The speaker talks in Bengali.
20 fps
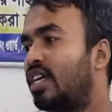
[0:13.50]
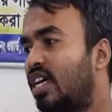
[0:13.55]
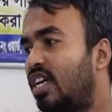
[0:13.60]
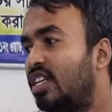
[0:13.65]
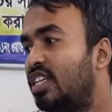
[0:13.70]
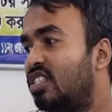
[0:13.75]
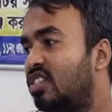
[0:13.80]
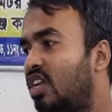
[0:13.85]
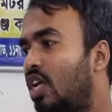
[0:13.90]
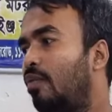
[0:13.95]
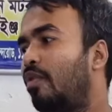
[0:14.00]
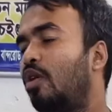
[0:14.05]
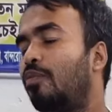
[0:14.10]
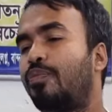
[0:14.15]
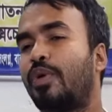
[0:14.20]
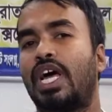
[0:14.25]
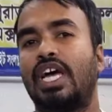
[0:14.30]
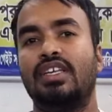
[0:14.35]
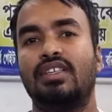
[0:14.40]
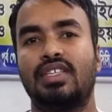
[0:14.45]
না রিজনেবল
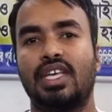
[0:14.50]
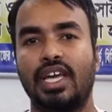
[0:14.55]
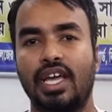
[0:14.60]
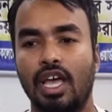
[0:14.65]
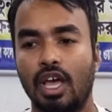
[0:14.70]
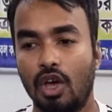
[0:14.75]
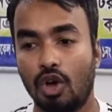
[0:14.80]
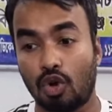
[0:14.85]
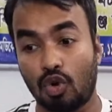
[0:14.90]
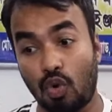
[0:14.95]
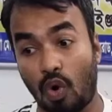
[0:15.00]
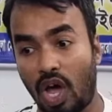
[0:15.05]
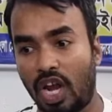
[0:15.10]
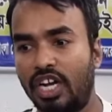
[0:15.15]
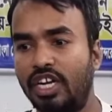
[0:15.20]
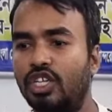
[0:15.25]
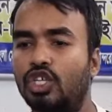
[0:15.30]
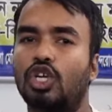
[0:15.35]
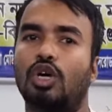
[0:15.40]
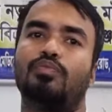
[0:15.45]
প্রাইসে
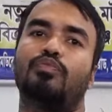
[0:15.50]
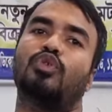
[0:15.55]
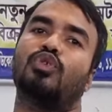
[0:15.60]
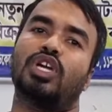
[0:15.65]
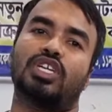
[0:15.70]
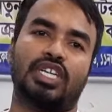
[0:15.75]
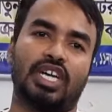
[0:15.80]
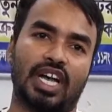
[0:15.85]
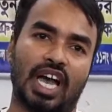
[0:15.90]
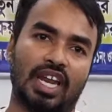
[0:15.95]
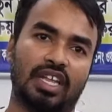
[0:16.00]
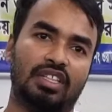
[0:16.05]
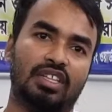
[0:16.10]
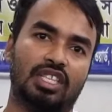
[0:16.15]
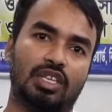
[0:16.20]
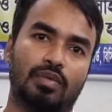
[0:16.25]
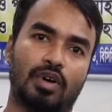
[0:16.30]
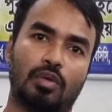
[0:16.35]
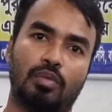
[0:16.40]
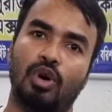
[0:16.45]
কোয়ালিটি সম্পন্ন একটা গাড়ি
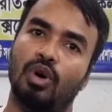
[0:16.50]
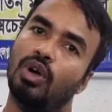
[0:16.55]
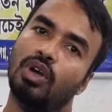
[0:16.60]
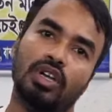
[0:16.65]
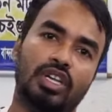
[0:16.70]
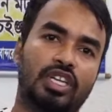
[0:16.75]
দিতে পারবো